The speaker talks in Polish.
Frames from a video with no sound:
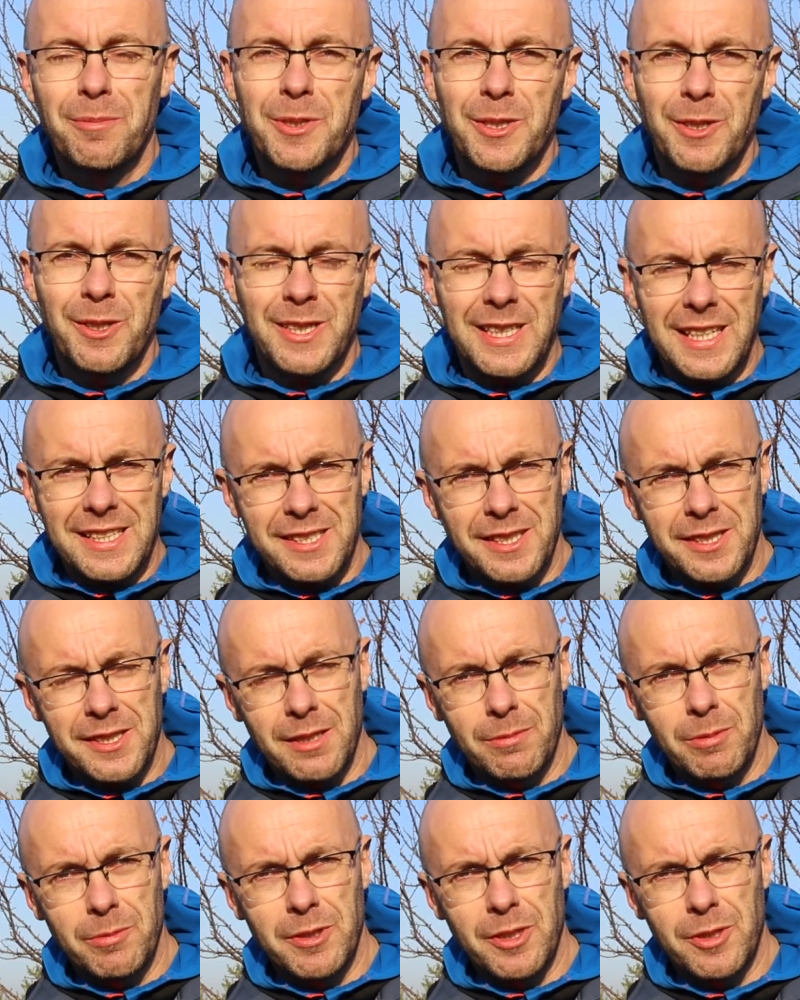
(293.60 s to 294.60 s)
Przy okazji
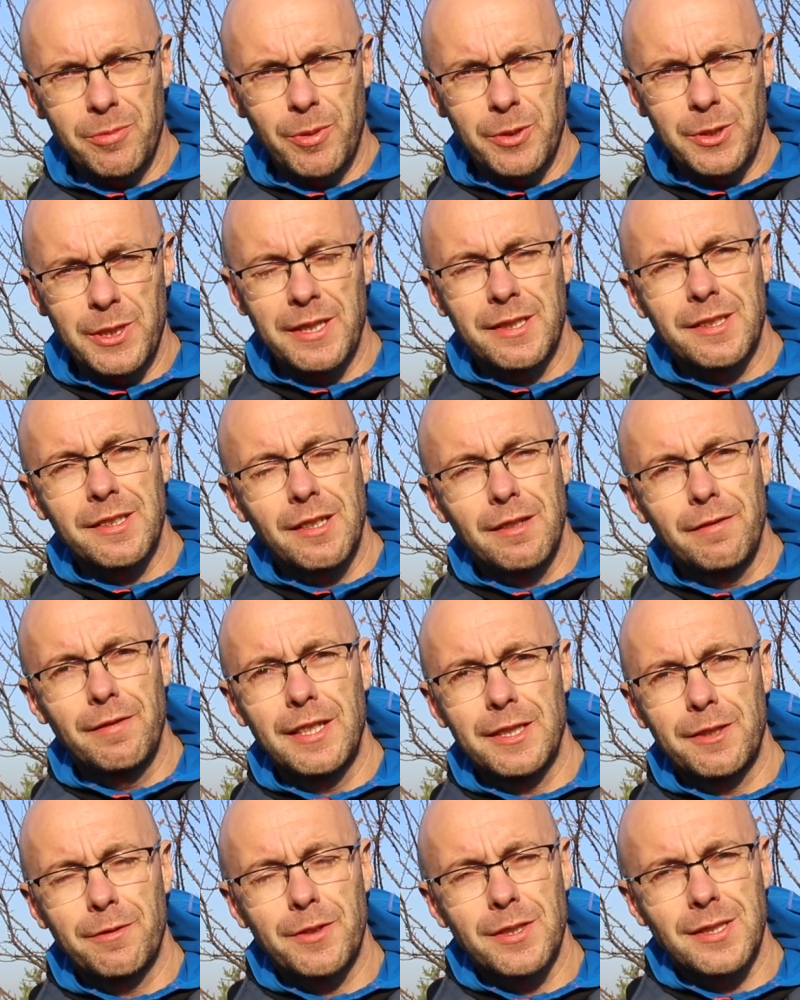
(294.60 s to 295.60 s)
chciałbym też
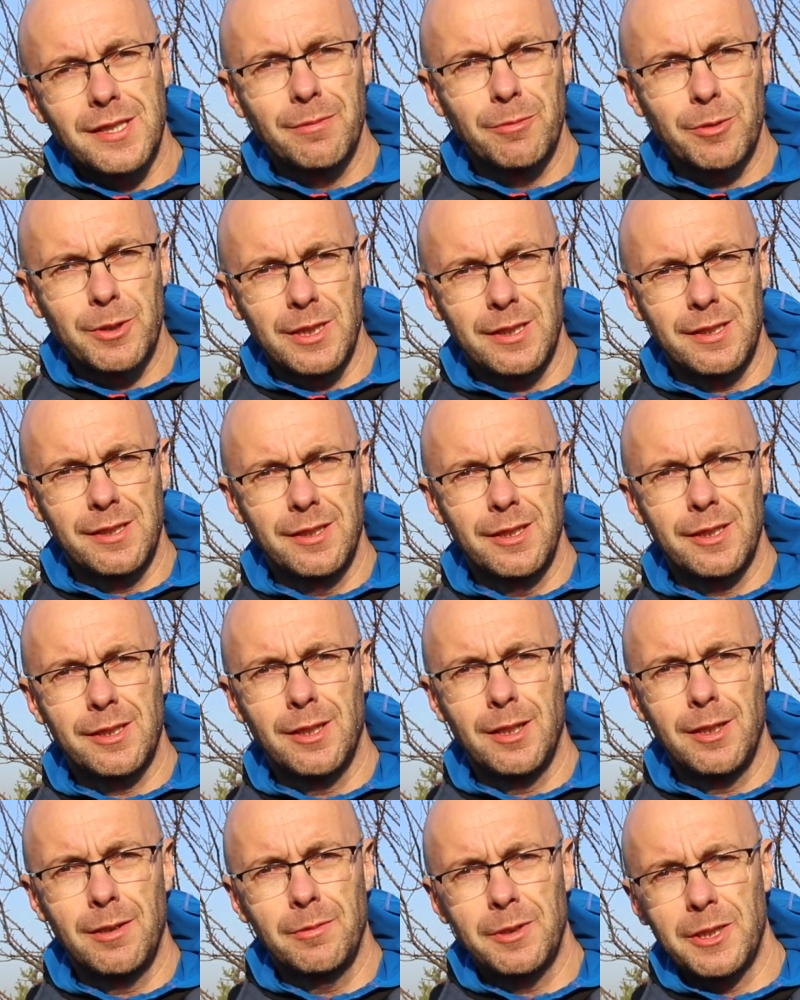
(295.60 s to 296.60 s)
podziękować wszystkim
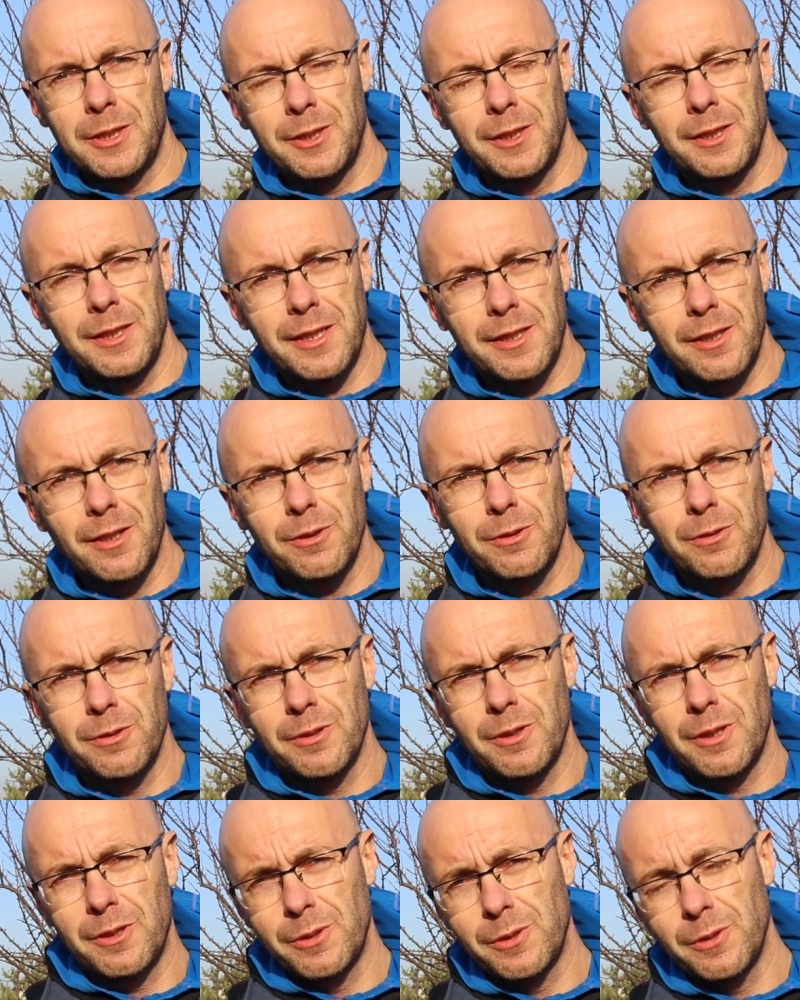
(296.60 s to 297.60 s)
uczestnikom jesiennego
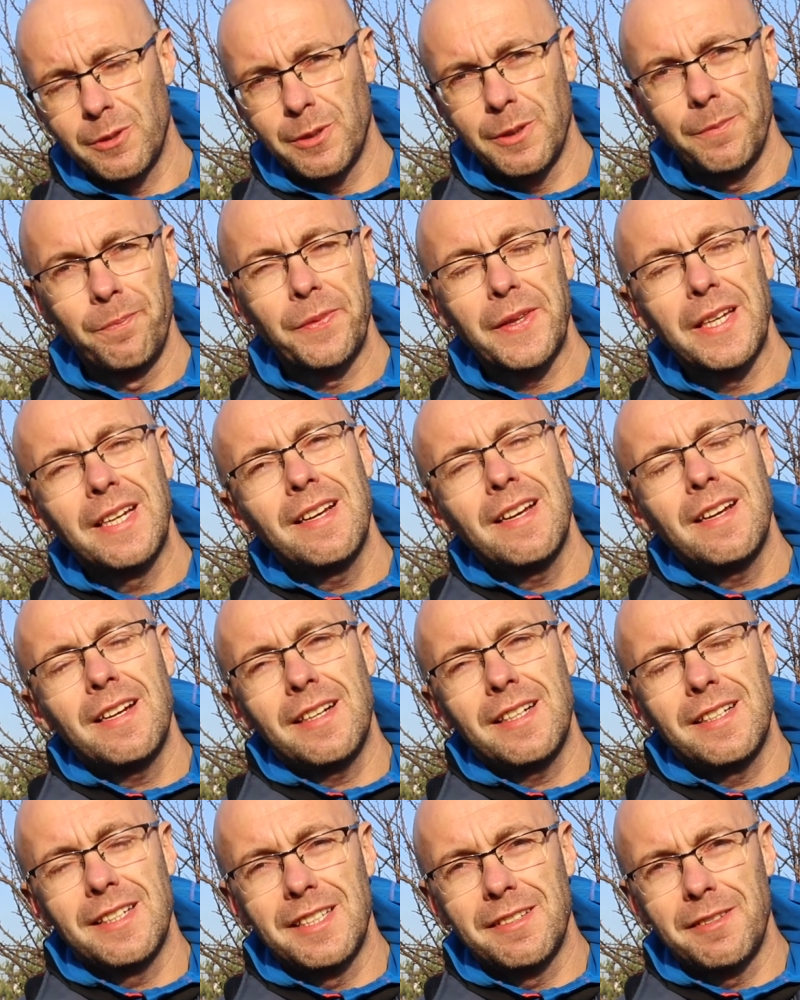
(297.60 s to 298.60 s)
konkursu
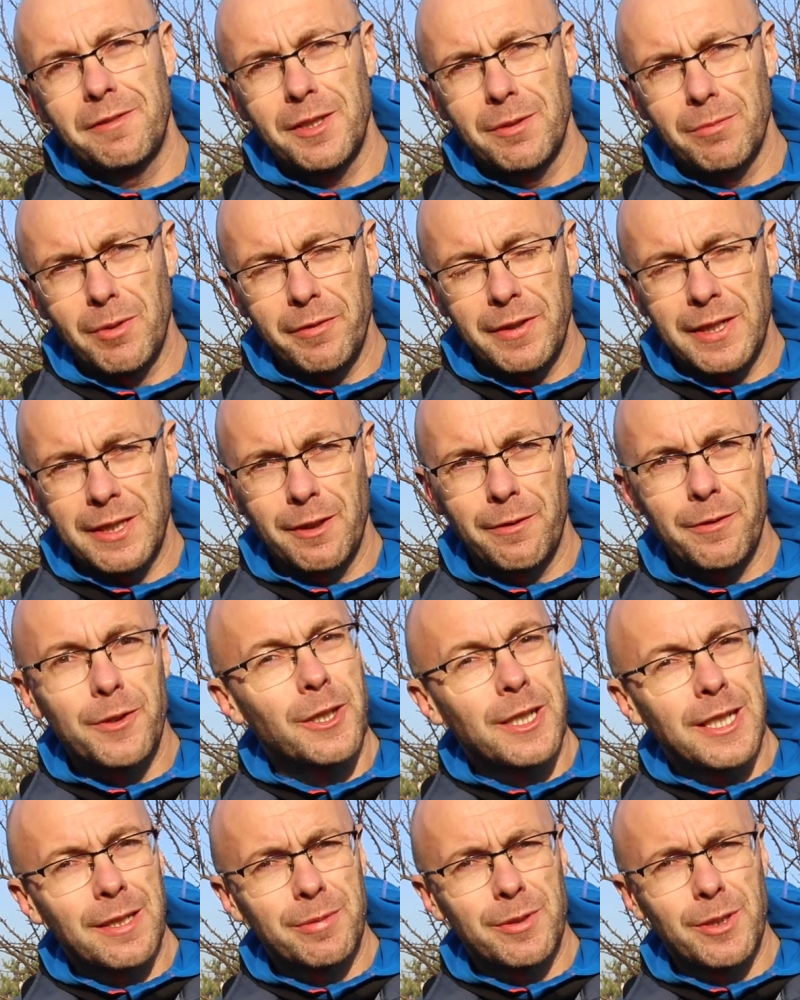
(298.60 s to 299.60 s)
e, filmowego.
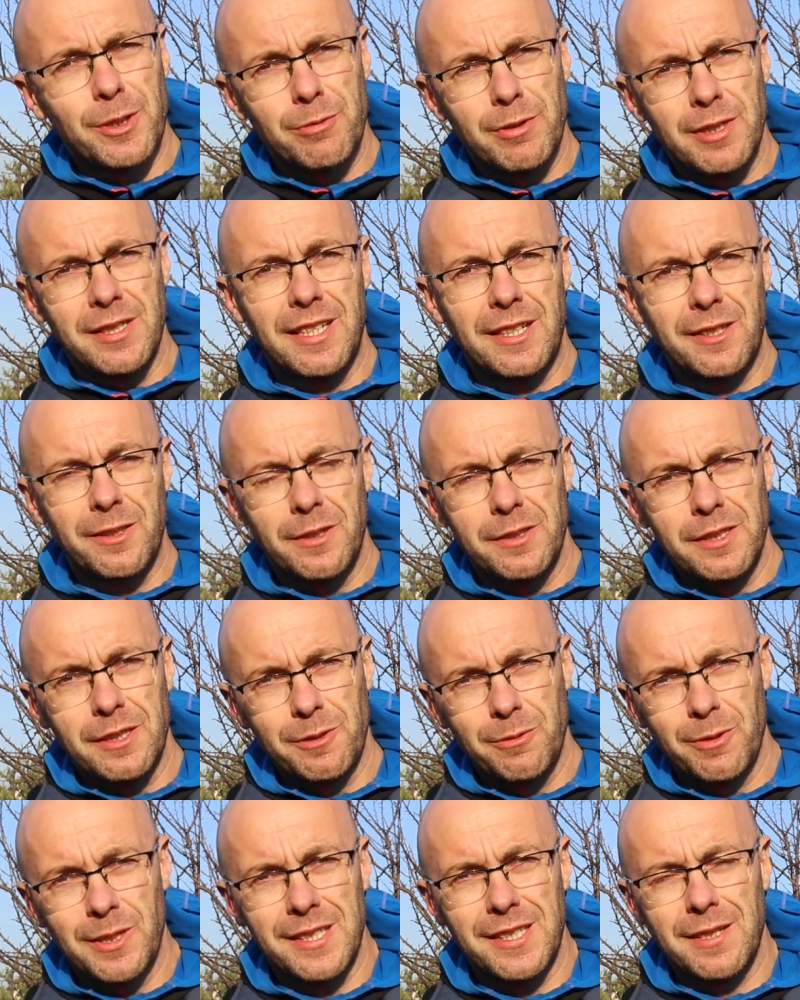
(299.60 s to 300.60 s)
Wczoraj przyszły nagrody,
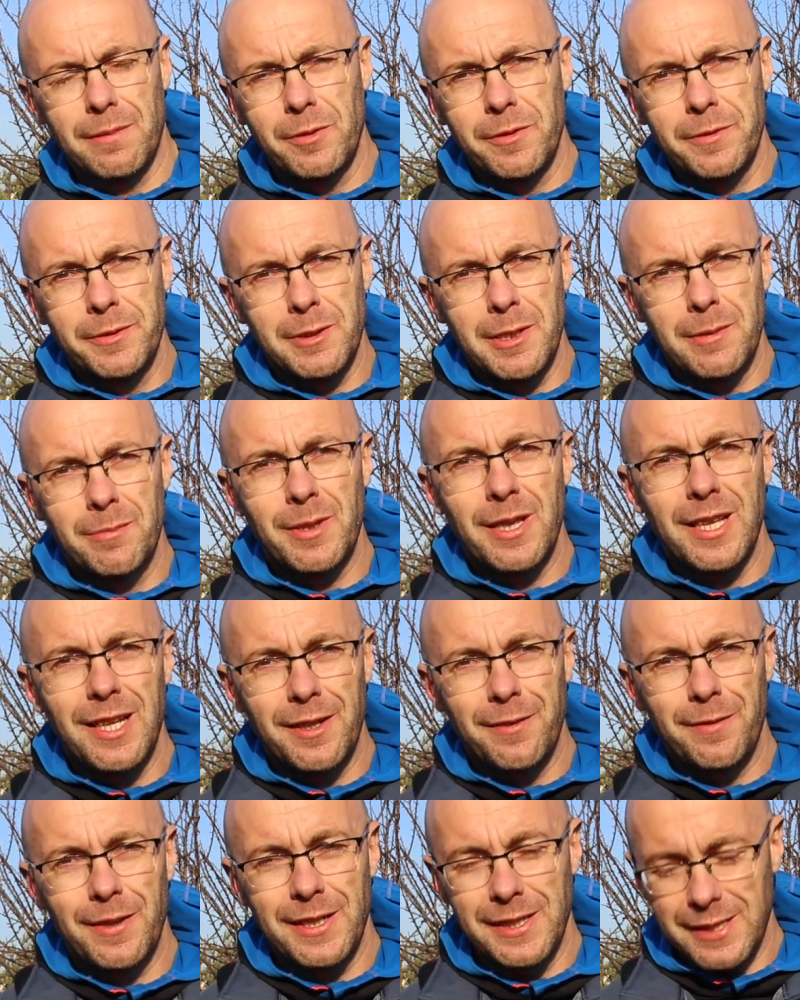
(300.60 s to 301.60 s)
które zamówiłem
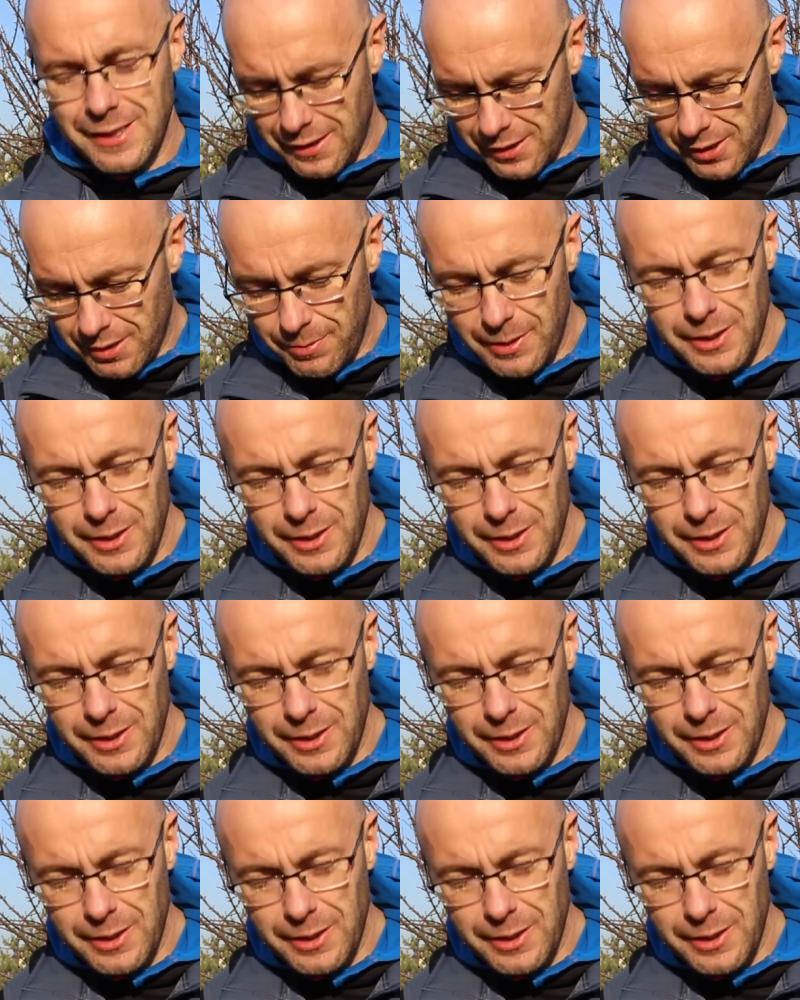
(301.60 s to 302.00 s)
dla Was, także